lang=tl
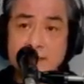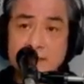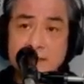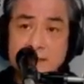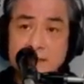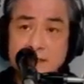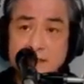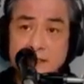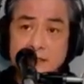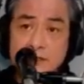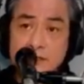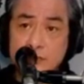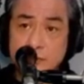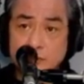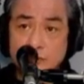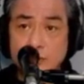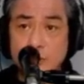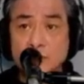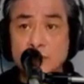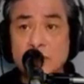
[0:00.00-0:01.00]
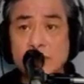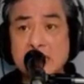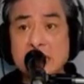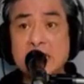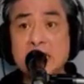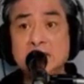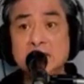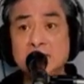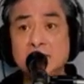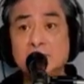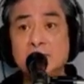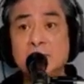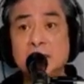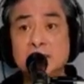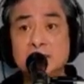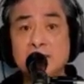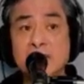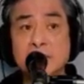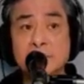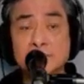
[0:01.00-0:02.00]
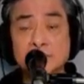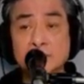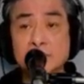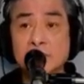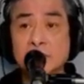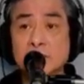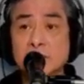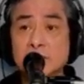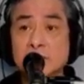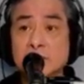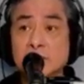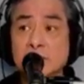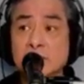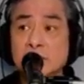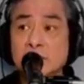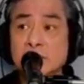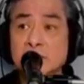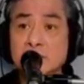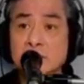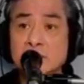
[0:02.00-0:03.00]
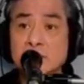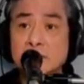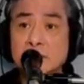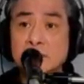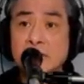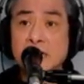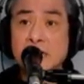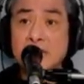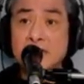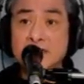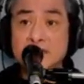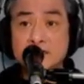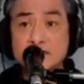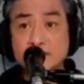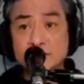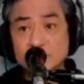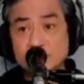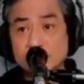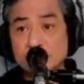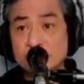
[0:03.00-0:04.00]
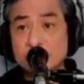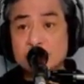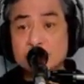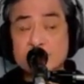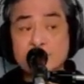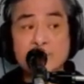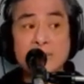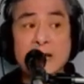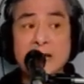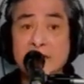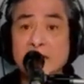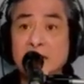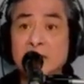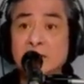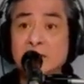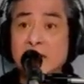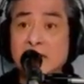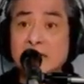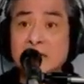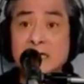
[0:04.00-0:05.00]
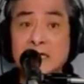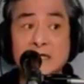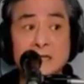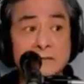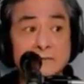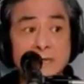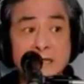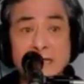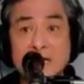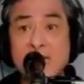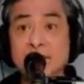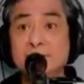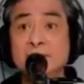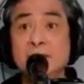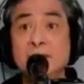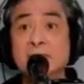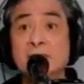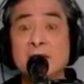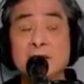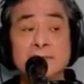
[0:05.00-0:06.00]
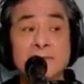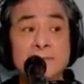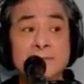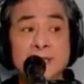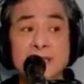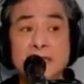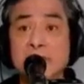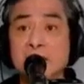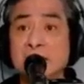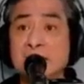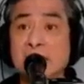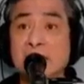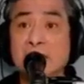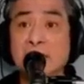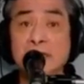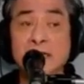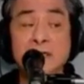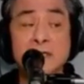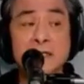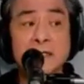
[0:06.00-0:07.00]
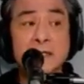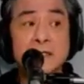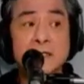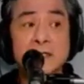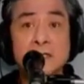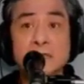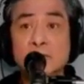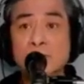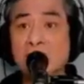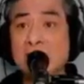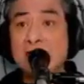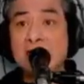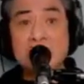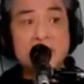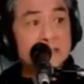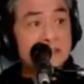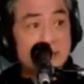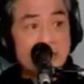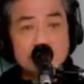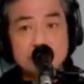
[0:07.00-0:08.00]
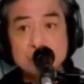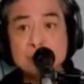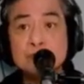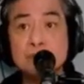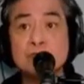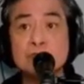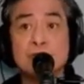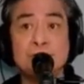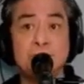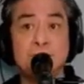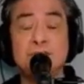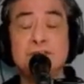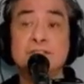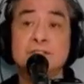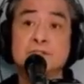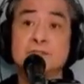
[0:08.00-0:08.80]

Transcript: isulong ang kanyang pagtakbo alinsunod sa panawagan ng maraming mamamayan dahil wala na tayong choice